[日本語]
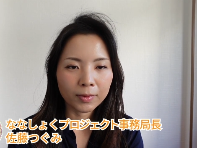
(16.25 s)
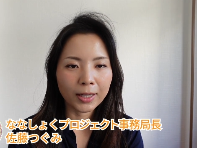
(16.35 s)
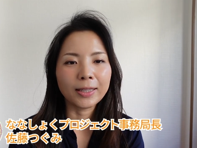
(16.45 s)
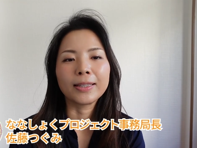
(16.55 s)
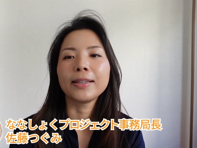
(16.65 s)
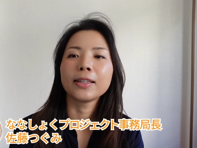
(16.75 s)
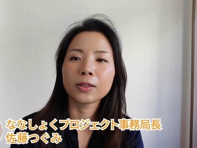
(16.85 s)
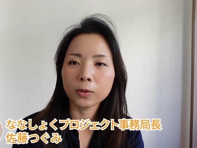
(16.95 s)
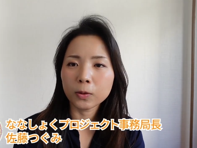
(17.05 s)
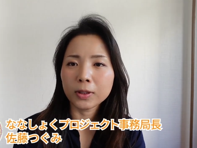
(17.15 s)
徘徊が
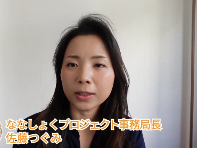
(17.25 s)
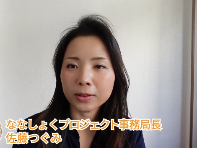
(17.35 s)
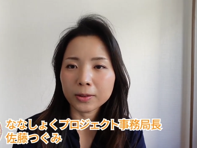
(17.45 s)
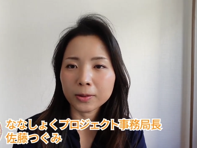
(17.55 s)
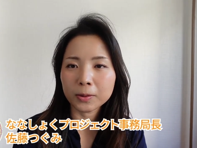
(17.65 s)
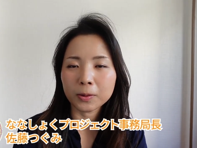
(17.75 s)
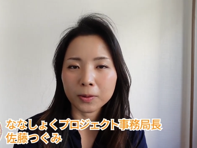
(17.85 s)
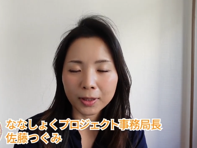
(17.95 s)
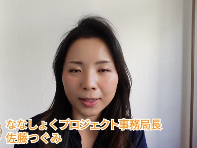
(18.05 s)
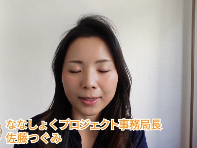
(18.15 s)
すごいんですと
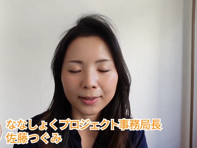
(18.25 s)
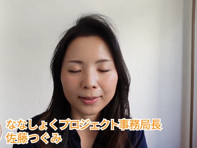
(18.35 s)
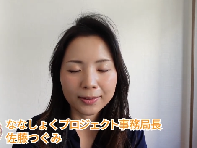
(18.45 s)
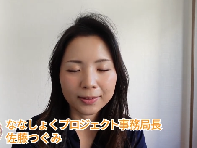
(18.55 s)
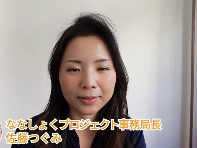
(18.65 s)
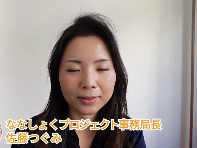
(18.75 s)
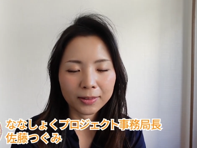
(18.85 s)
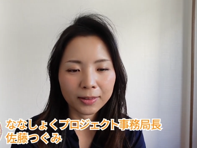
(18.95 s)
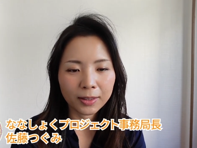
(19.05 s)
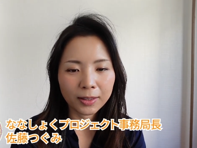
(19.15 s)
か
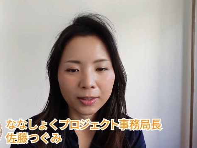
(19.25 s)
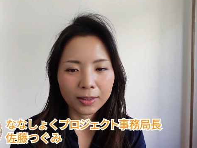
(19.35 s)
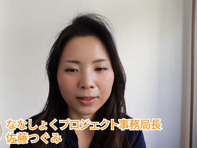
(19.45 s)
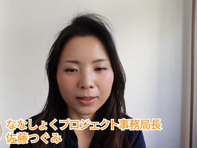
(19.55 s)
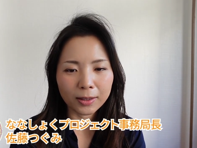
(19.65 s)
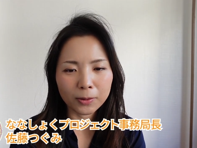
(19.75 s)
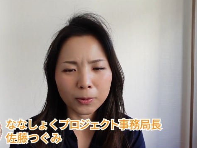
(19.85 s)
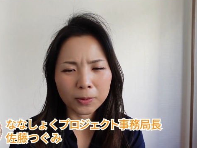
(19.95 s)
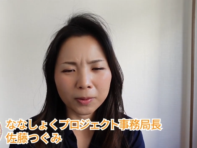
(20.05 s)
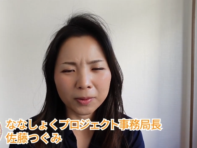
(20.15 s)
なんか
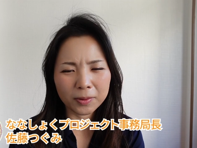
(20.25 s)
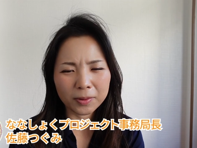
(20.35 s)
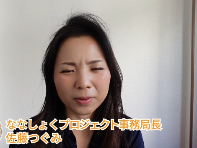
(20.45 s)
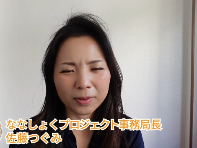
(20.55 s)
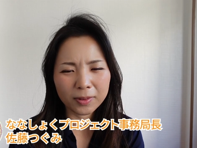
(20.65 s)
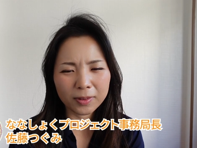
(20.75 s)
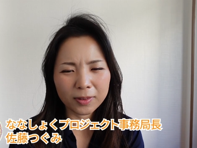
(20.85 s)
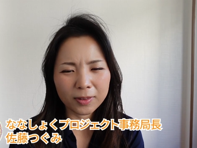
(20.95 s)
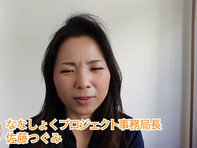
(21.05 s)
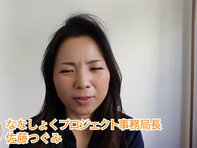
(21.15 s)
こ
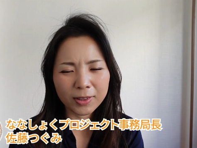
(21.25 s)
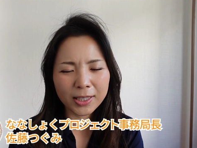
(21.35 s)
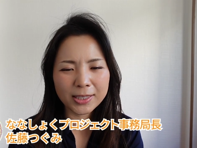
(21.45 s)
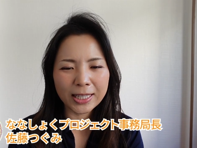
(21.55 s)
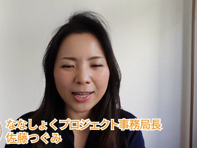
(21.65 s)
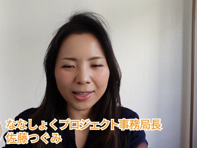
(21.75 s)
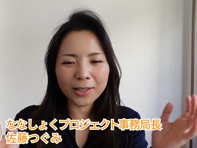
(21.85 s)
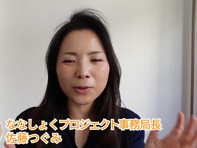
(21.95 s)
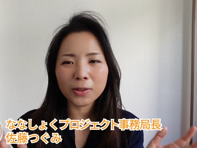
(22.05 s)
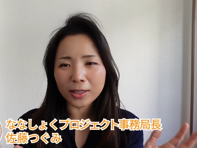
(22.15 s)
う私大変
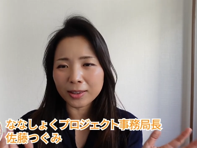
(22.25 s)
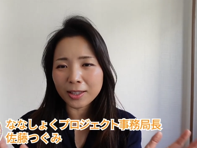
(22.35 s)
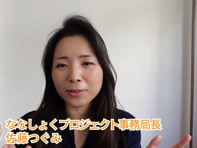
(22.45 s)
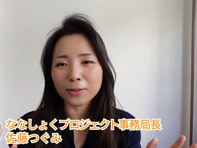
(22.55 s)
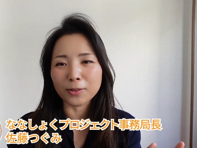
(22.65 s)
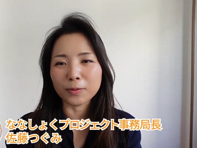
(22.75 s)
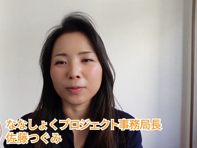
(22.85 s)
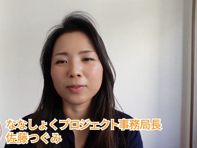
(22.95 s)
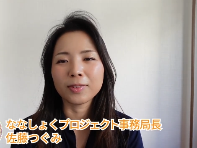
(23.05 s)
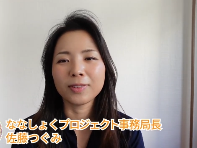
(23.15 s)
なことやってる
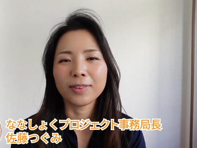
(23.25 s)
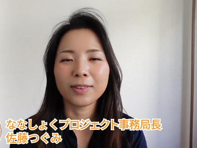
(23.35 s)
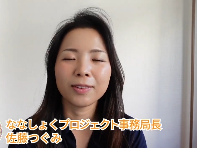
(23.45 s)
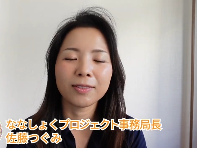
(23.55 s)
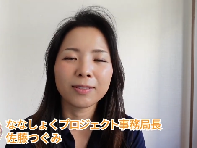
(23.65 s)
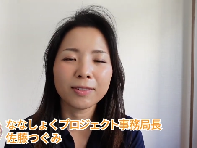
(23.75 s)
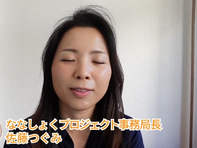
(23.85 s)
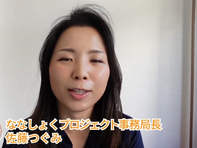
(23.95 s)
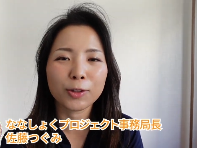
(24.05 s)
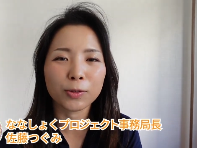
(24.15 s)

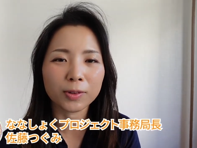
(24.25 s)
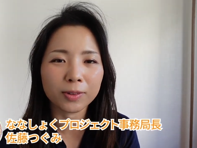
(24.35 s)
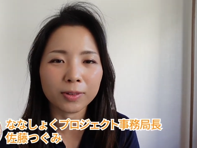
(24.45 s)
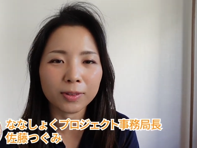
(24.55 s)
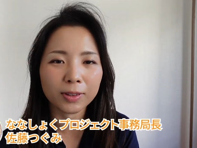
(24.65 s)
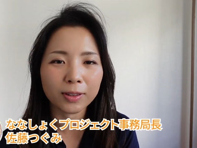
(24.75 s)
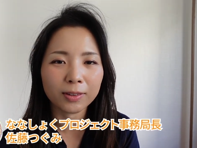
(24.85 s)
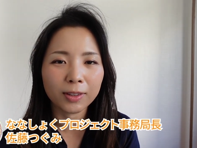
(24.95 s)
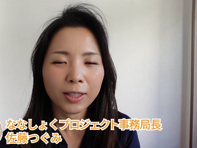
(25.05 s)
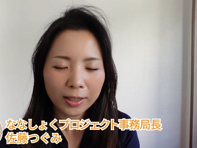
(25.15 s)
のっていう
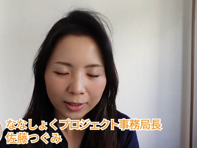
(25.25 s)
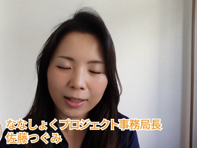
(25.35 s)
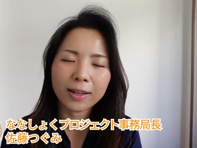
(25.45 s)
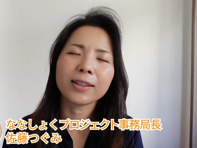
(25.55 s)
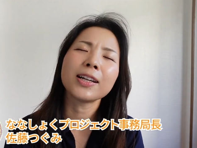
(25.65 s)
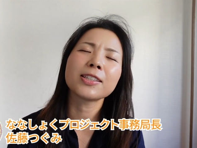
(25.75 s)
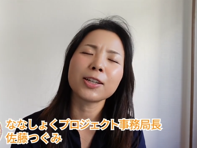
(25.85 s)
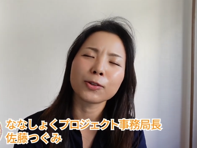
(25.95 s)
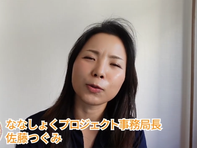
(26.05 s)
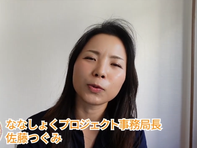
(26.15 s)
方いらっ
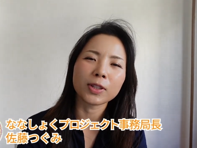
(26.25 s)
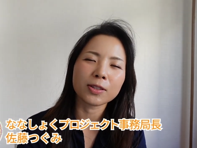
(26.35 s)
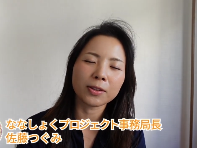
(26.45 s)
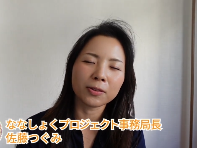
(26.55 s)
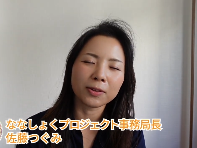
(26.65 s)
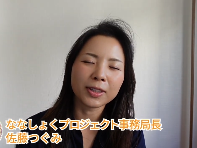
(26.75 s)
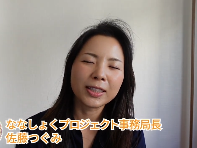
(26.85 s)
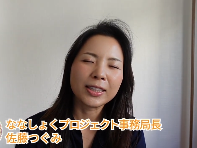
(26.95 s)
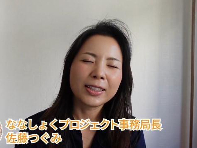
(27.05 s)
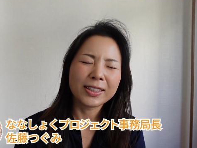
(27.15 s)
しゃると思うんですけど
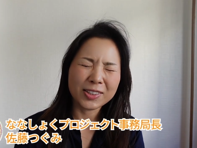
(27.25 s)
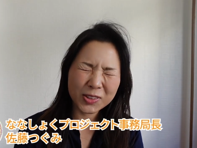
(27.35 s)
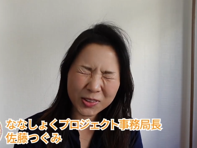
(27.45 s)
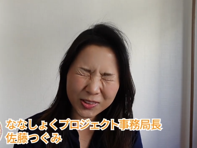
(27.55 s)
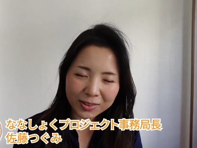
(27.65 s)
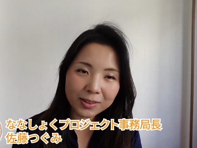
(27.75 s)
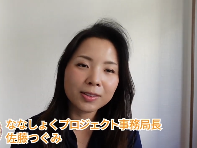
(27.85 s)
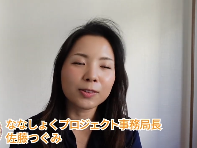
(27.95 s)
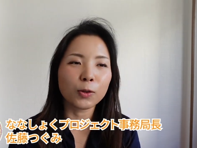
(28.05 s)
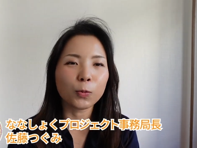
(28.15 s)
つく
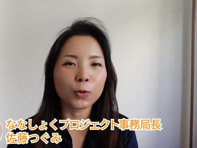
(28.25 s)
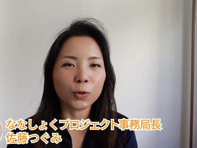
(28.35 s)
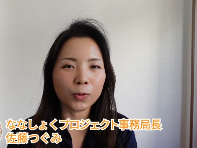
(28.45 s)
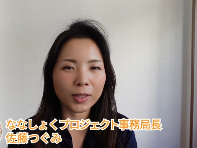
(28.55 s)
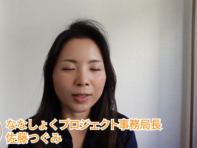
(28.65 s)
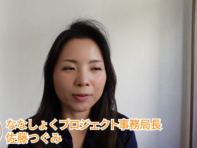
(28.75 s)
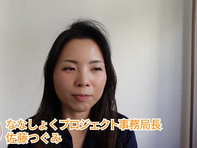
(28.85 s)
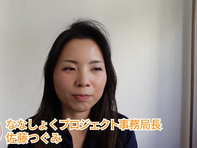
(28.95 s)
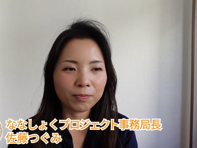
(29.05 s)
づく思うのは